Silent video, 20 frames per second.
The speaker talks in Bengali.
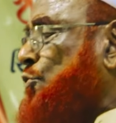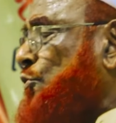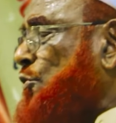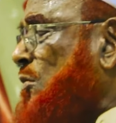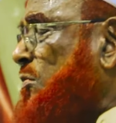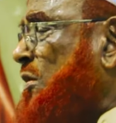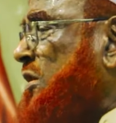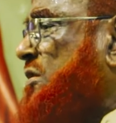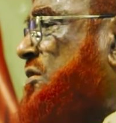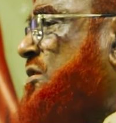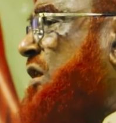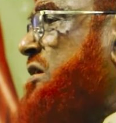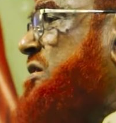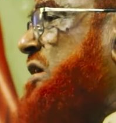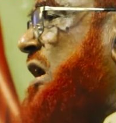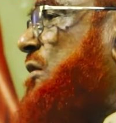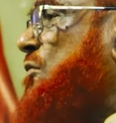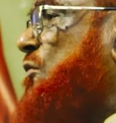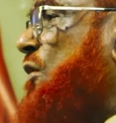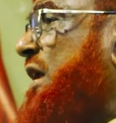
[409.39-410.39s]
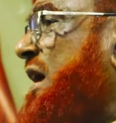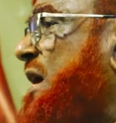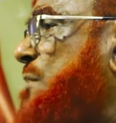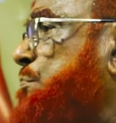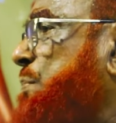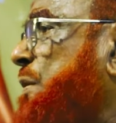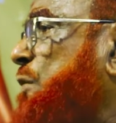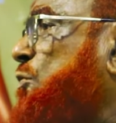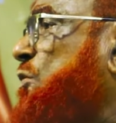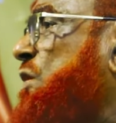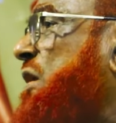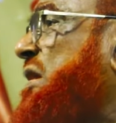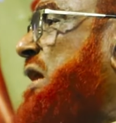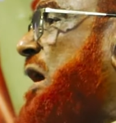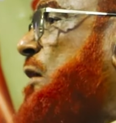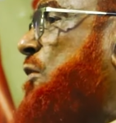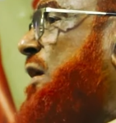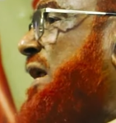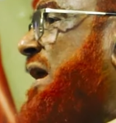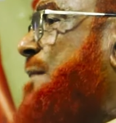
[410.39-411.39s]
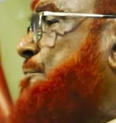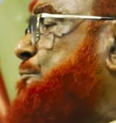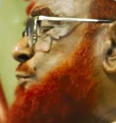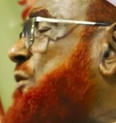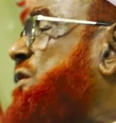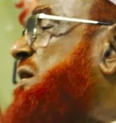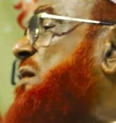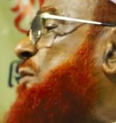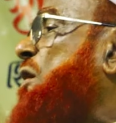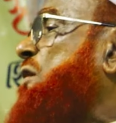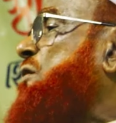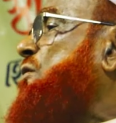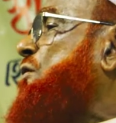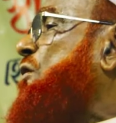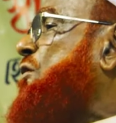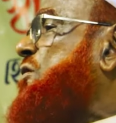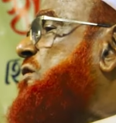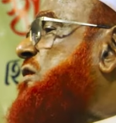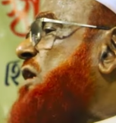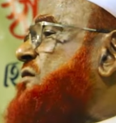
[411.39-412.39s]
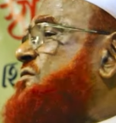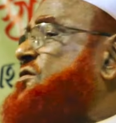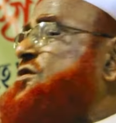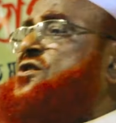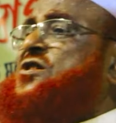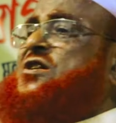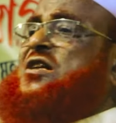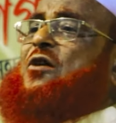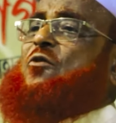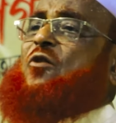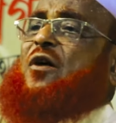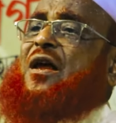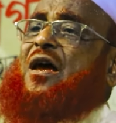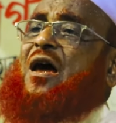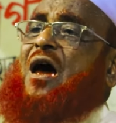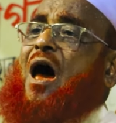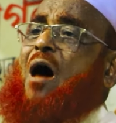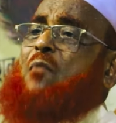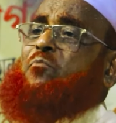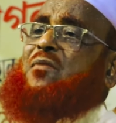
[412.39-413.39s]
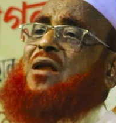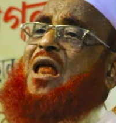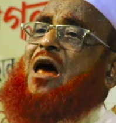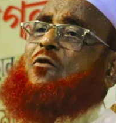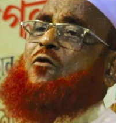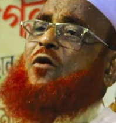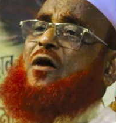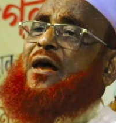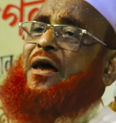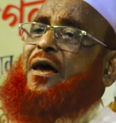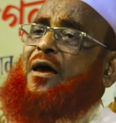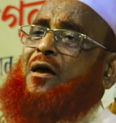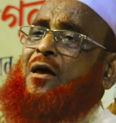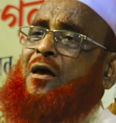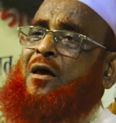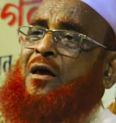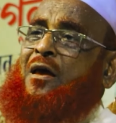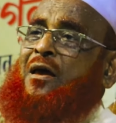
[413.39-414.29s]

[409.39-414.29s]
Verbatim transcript: জুলুম অত্যাচার করে বিরোধিতা করে প্রতিবন্ধকতার সৃষ্টি করে হামলা করে